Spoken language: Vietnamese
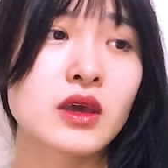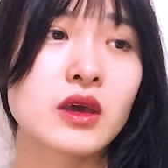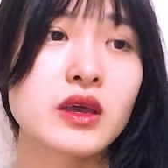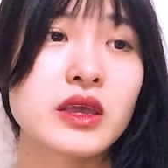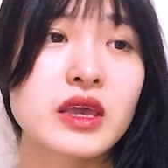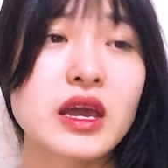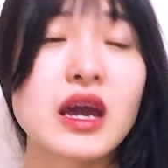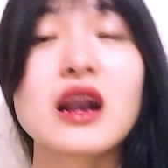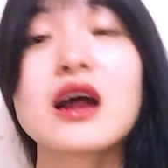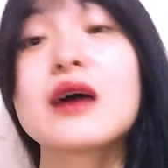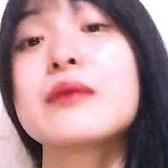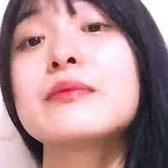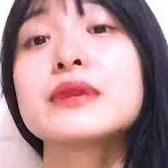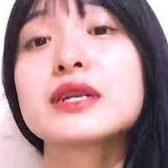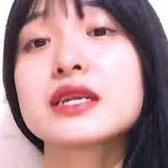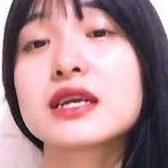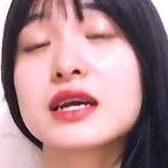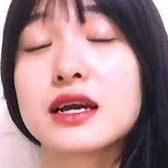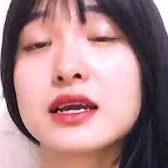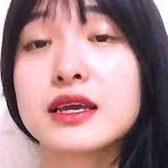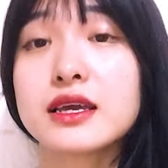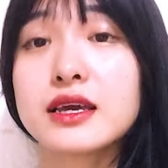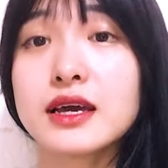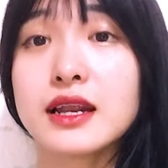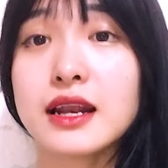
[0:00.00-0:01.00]
Do đó mình
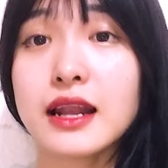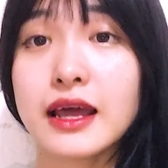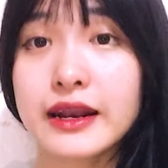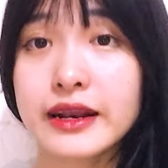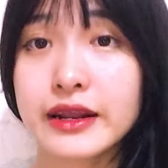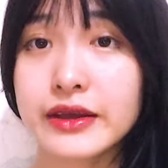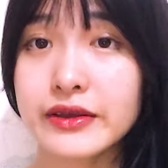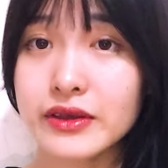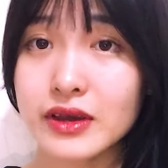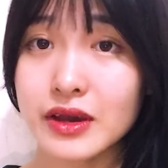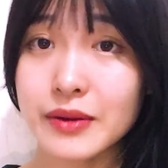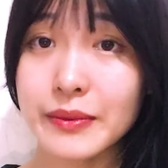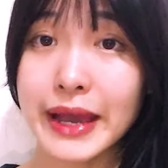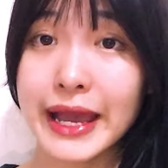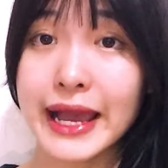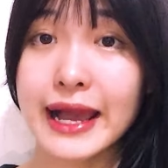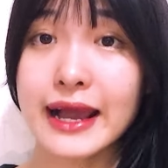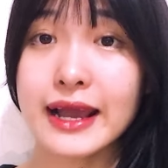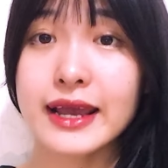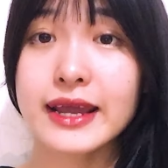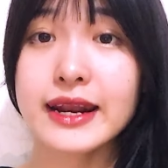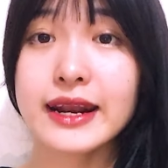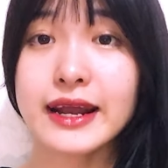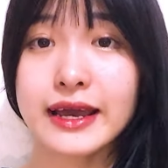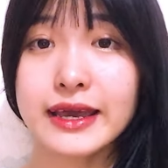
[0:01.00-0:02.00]
nghĩ là nếu như các bạn ăn
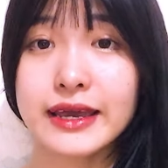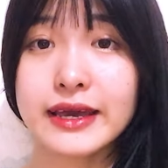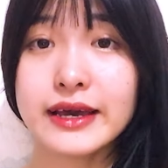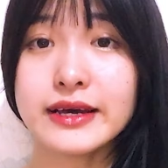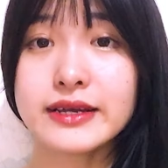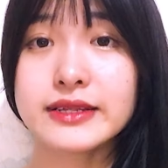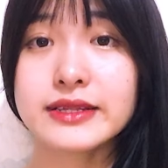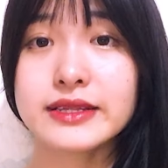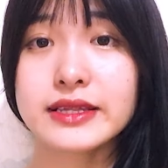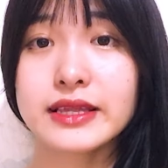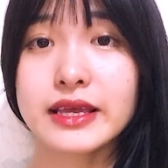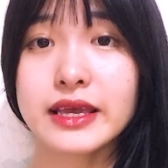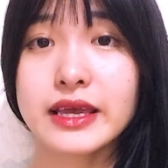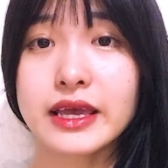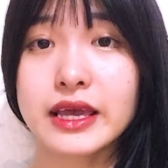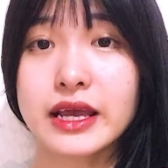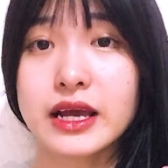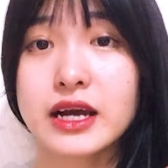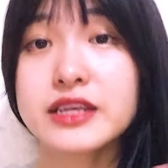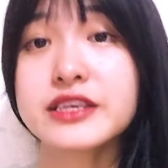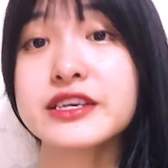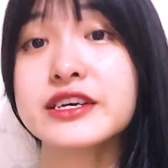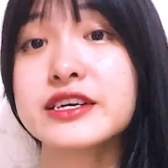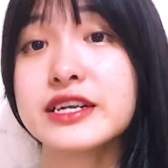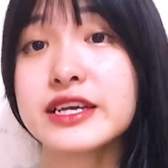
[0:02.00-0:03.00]
cái này á, thì có
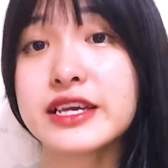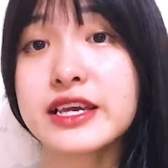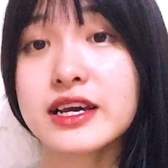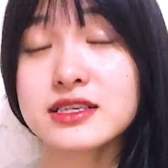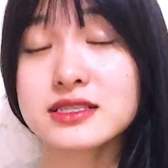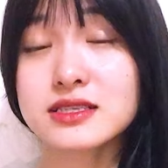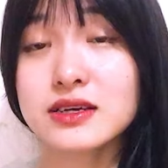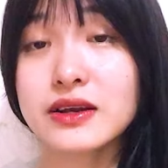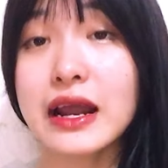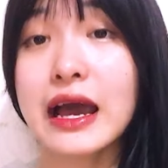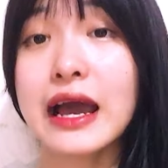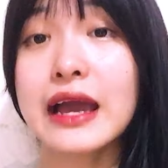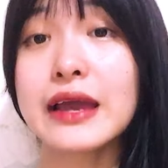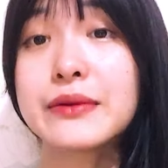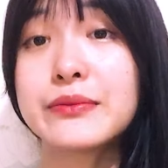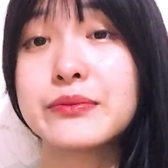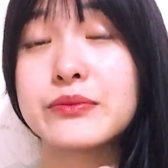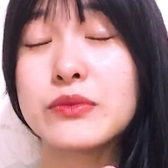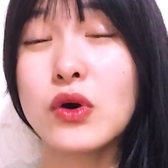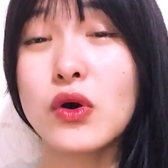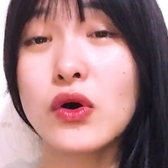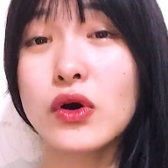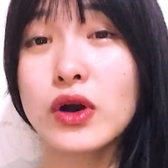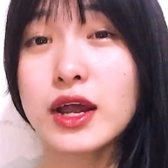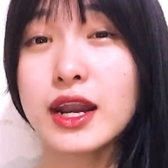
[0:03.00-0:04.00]
những lý do sau đây.
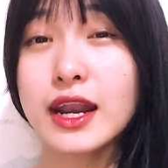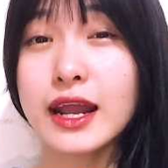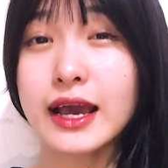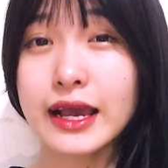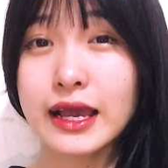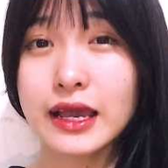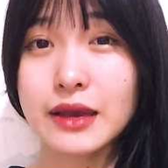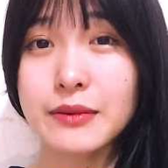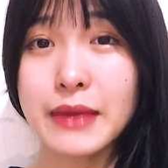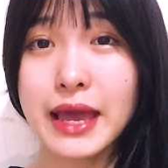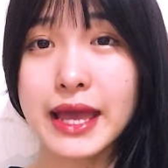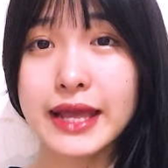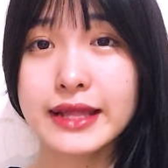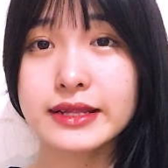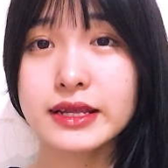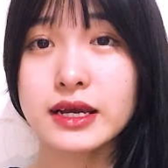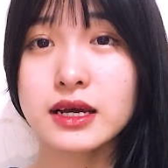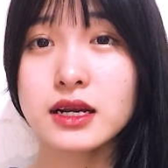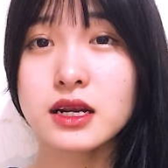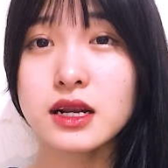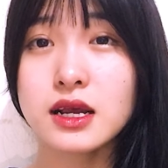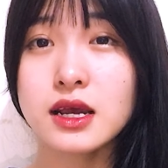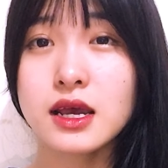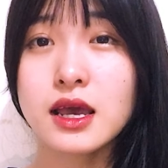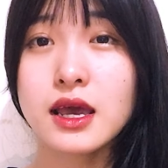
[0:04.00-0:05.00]
Một là các bạn thích
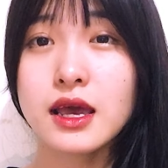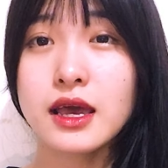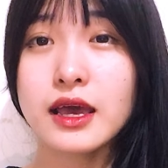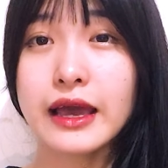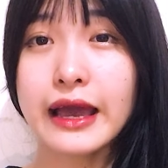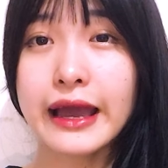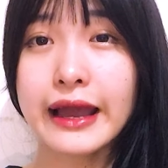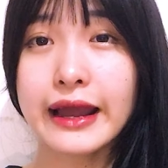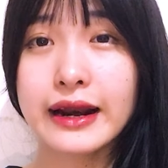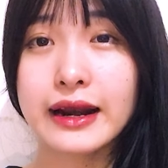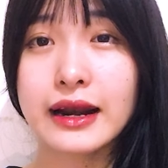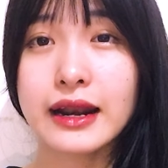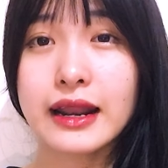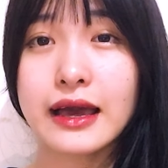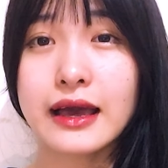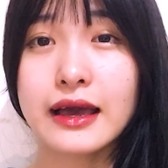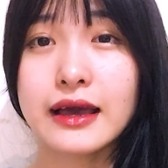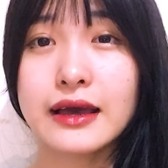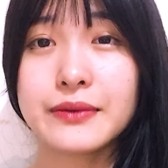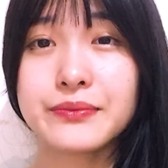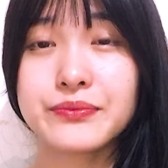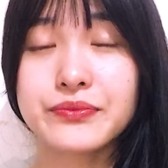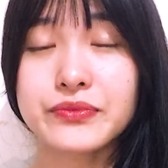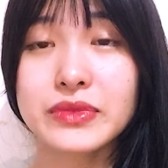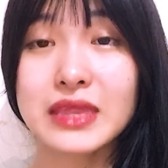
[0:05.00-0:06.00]
ăn
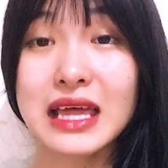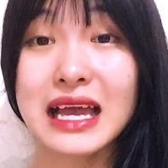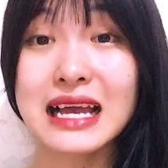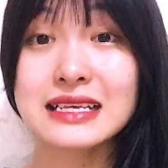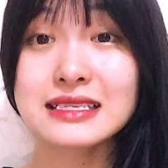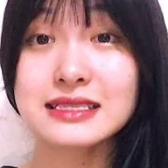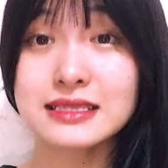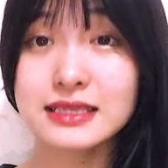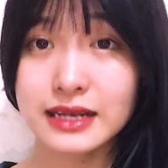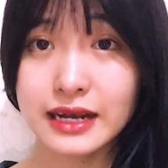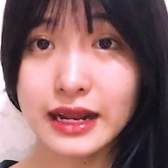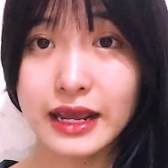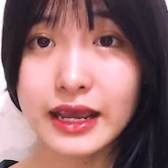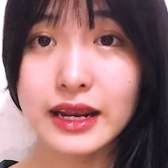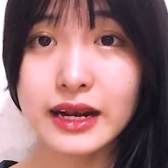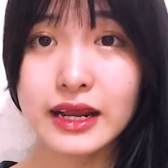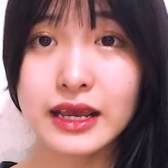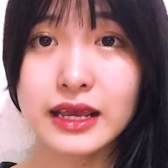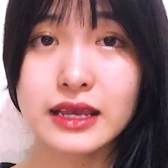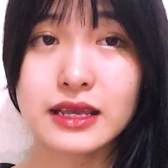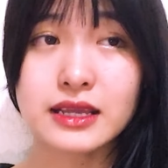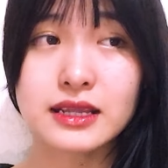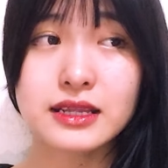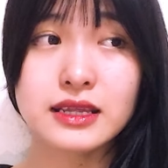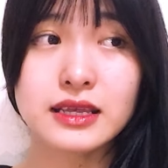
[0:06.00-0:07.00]
là Thai snack
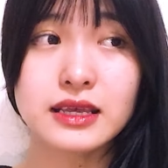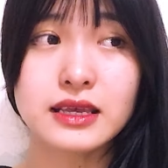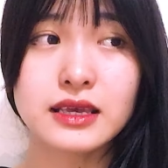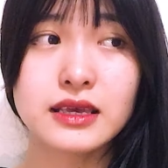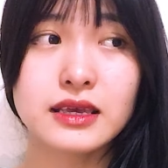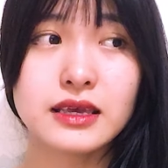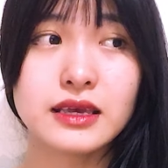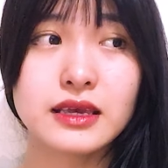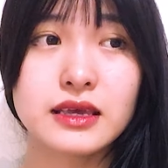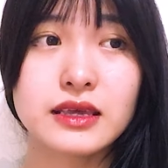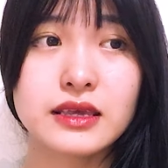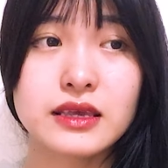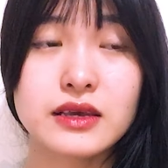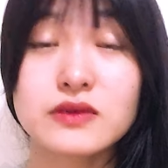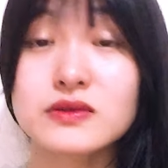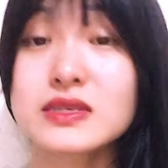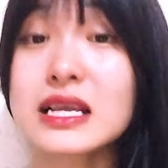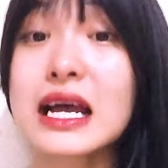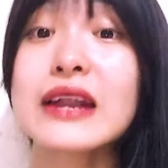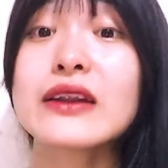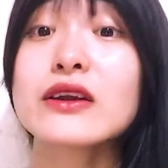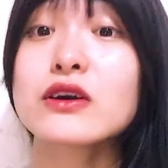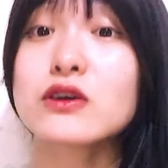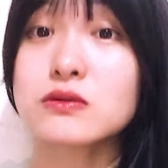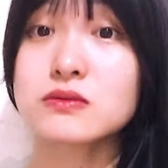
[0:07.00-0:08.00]
này, thì dù
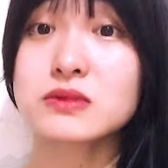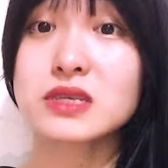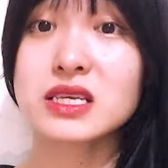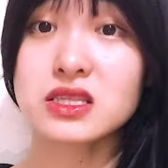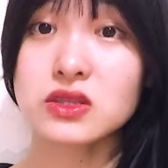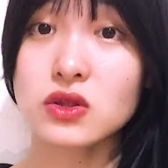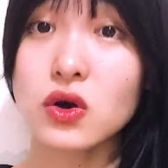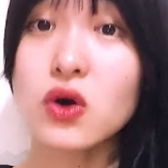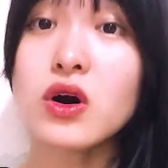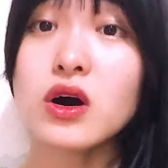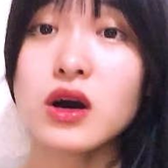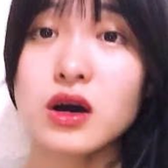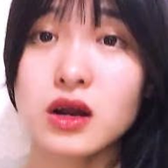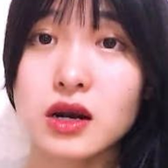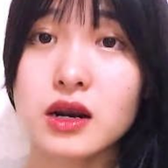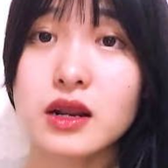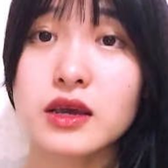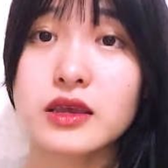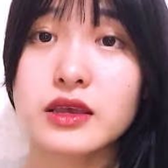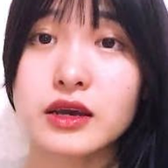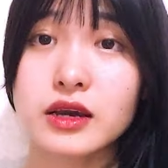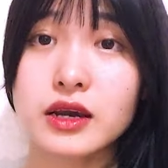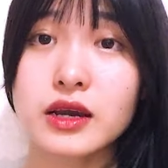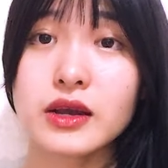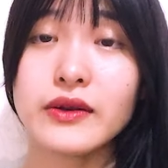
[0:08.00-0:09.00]
sao nó cũng sẽ tốt hơn là
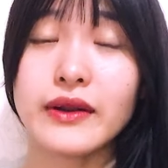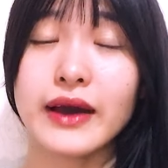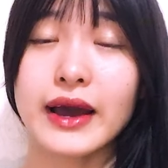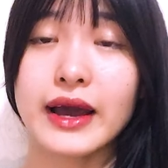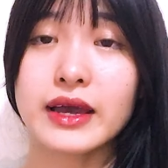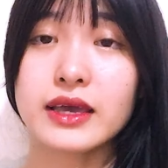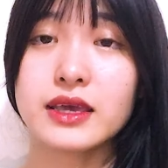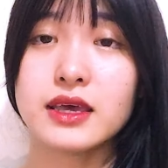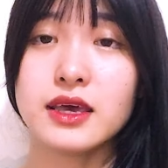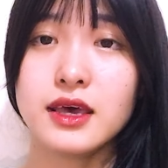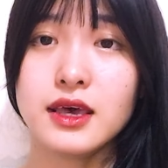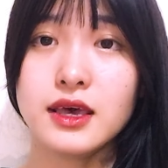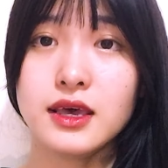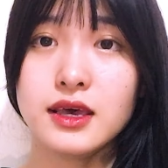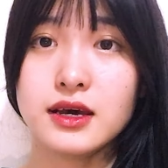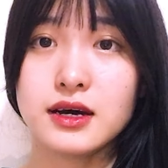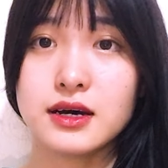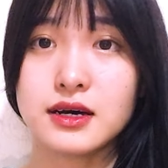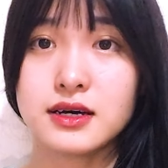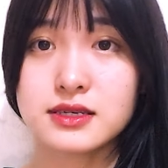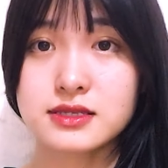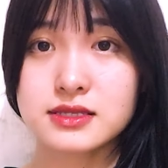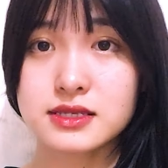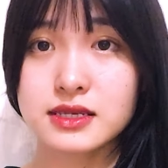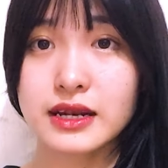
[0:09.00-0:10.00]
những cái loại
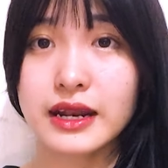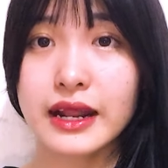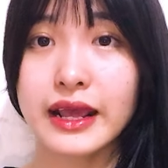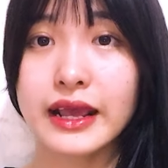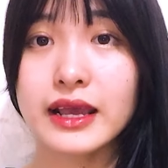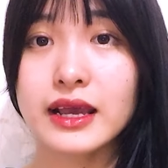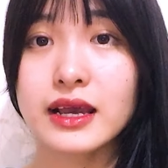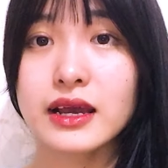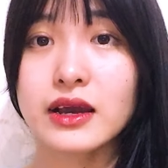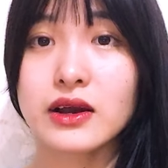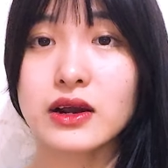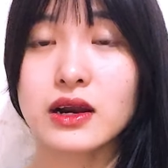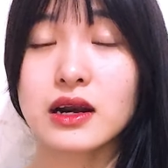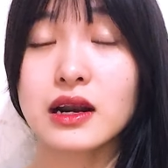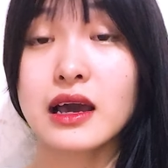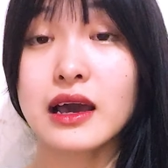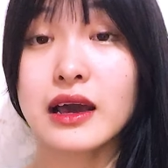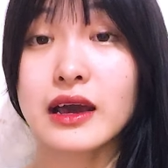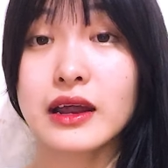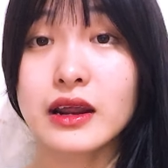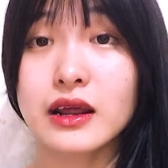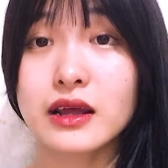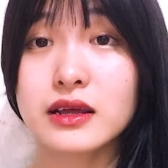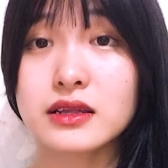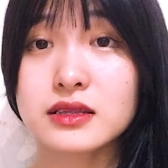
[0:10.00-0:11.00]
uh, snack hoặc
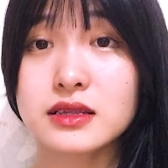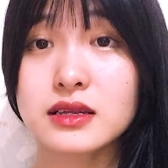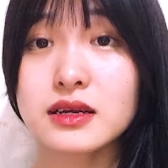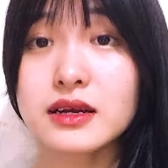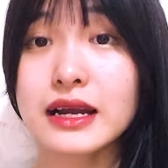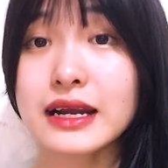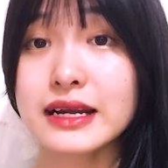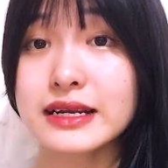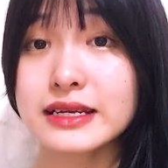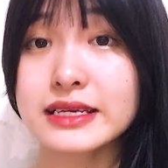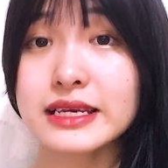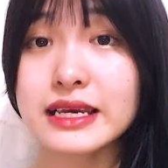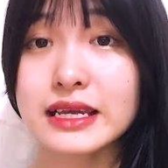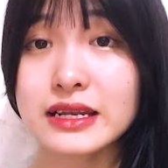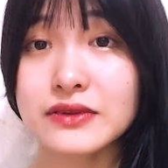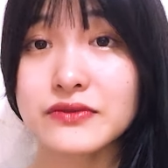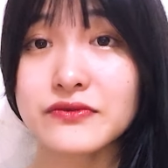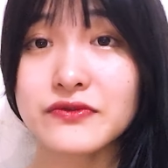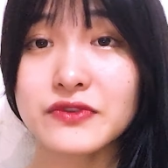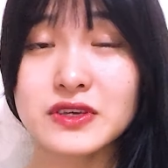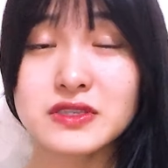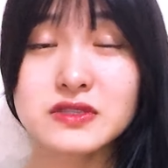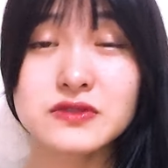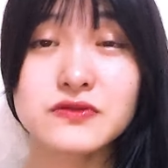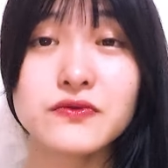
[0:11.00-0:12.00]
là thức ăn nhanh
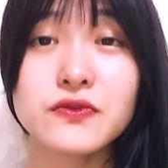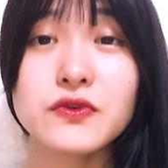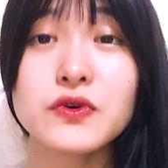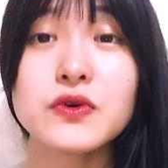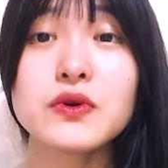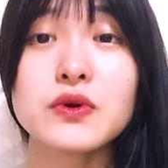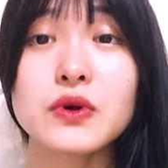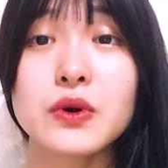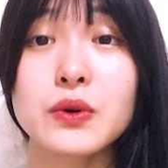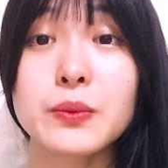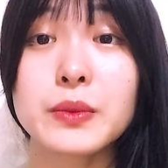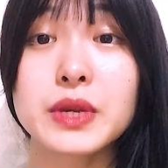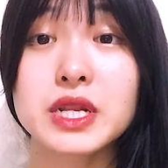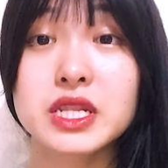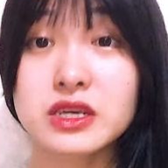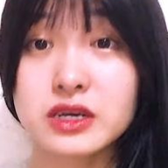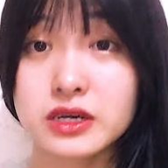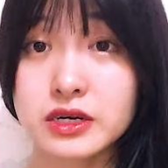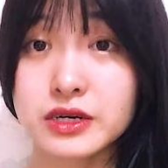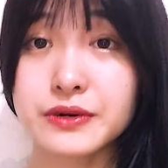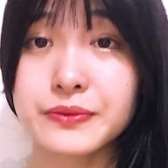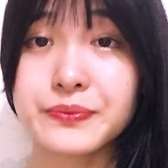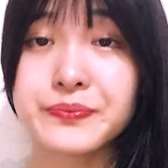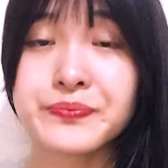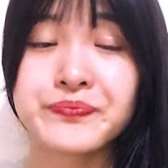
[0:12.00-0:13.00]
fast food ở bình
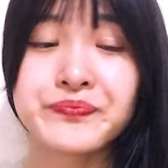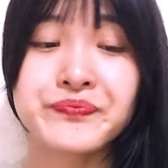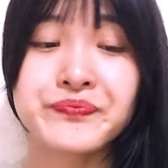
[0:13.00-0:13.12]
thường.